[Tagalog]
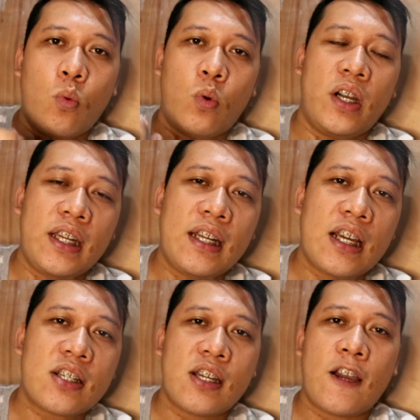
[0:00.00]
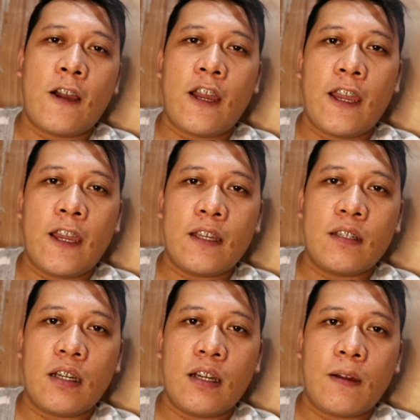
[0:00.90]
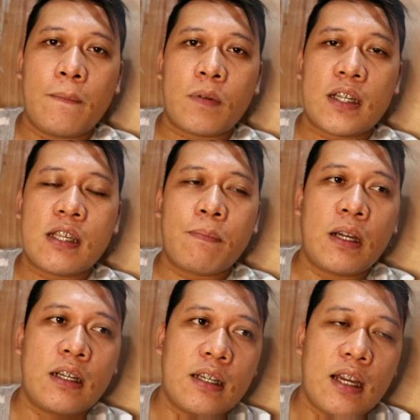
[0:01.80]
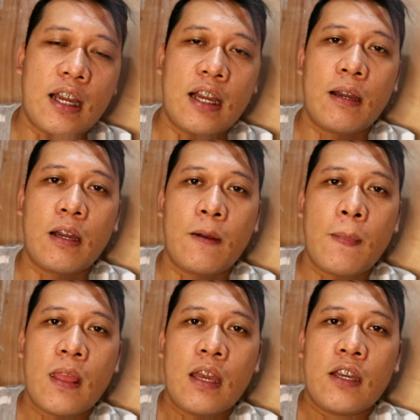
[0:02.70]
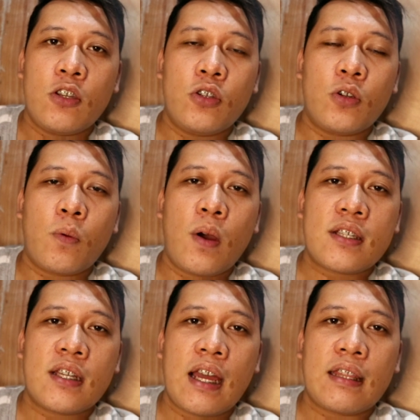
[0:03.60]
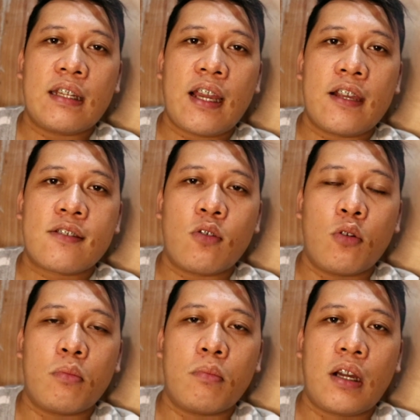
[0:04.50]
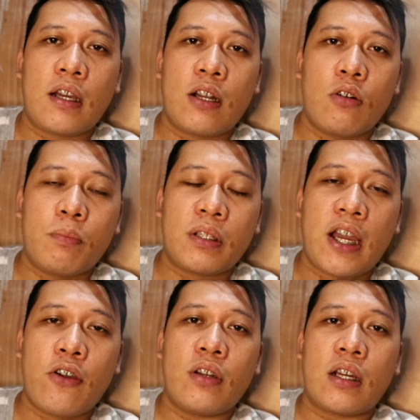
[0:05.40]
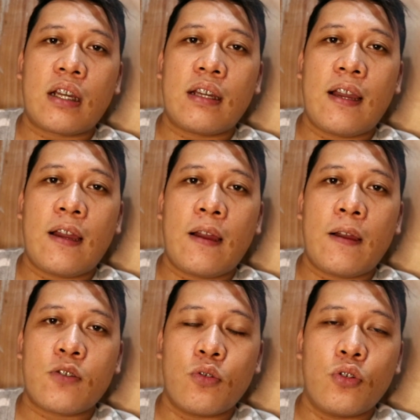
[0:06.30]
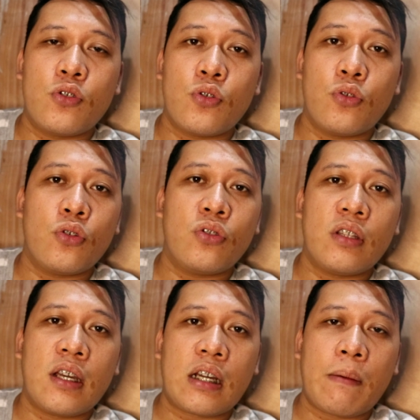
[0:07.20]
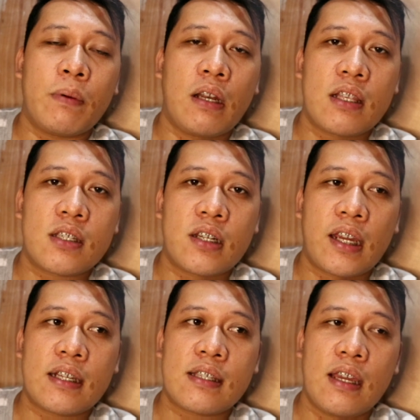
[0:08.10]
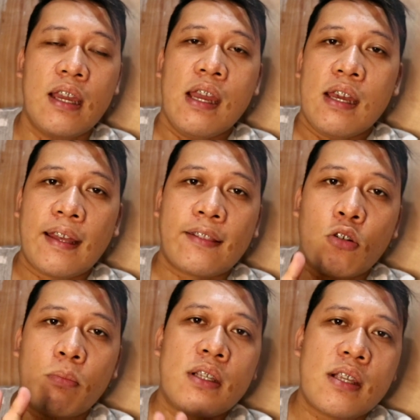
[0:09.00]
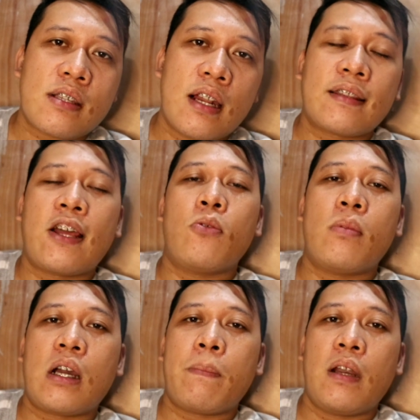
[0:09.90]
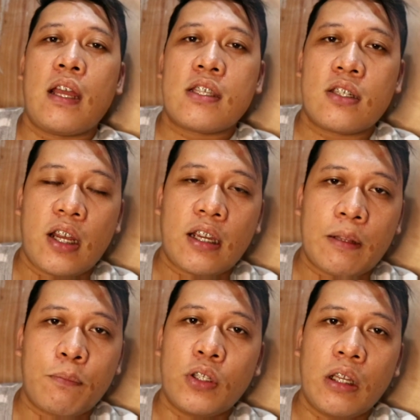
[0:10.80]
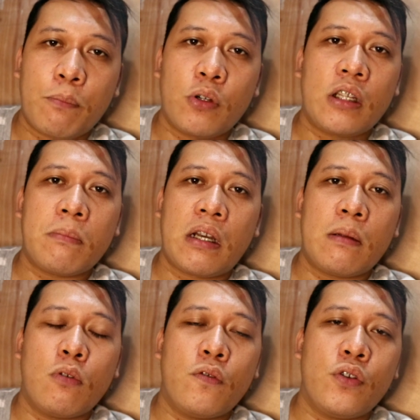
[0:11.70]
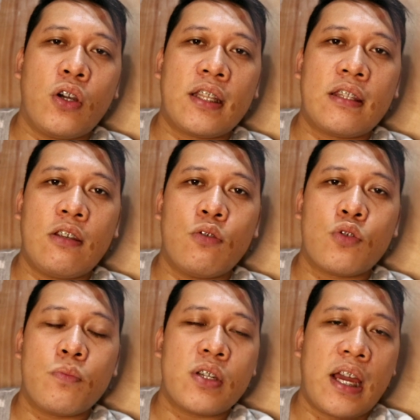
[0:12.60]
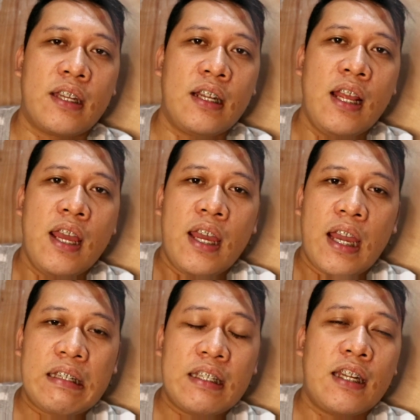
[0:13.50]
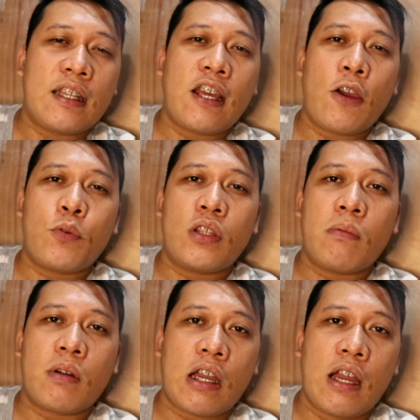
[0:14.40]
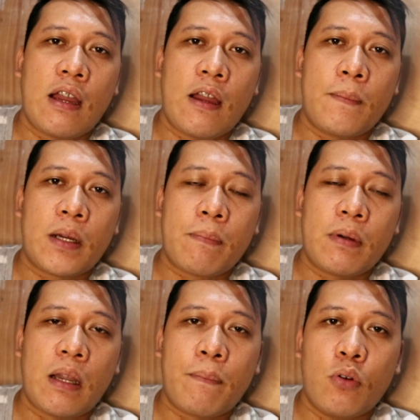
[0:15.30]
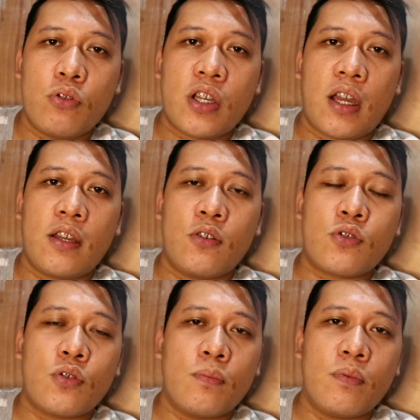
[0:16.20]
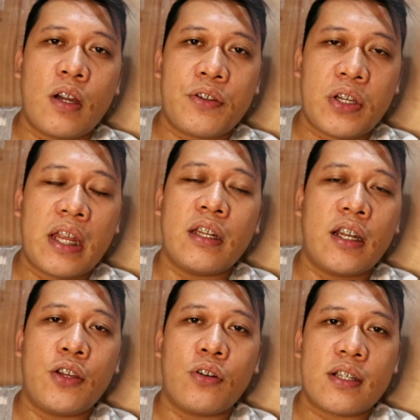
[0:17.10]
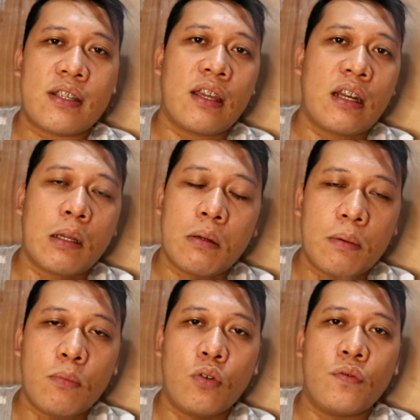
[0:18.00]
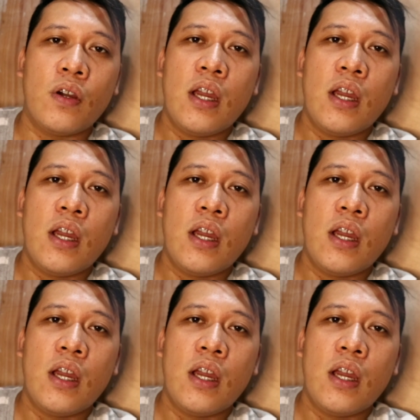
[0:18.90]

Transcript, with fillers: warning lang siya and um, kasi pag uh, yun yung iwasan natin guys kung magkaroon pa tayo ng uh, sunod-sunod na copyright strike kasi tatlong beses lang tayo maka copyright strike at pwedeng pwedeng ma-remove yung ating YouTube channel and hindi na tayo pwedeng maka, makapag-upload sa YouTube uh, channel na yun kasi remove